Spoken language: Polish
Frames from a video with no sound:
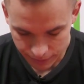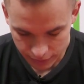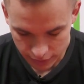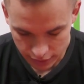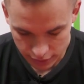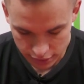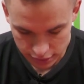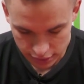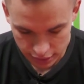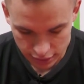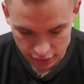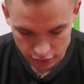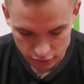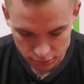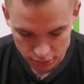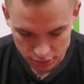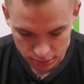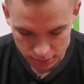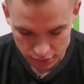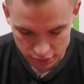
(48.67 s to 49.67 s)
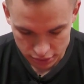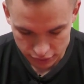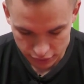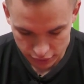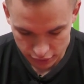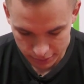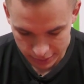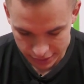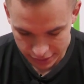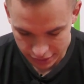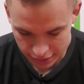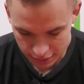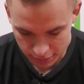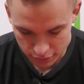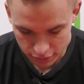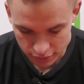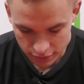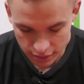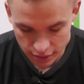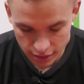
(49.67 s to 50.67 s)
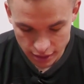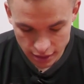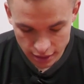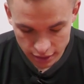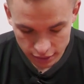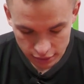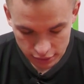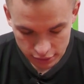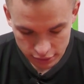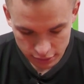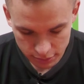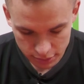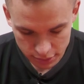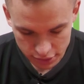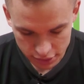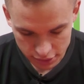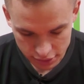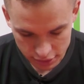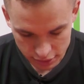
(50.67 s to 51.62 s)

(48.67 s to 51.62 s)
Jeśli grałbyś przeciwko Messiemu, to co byś,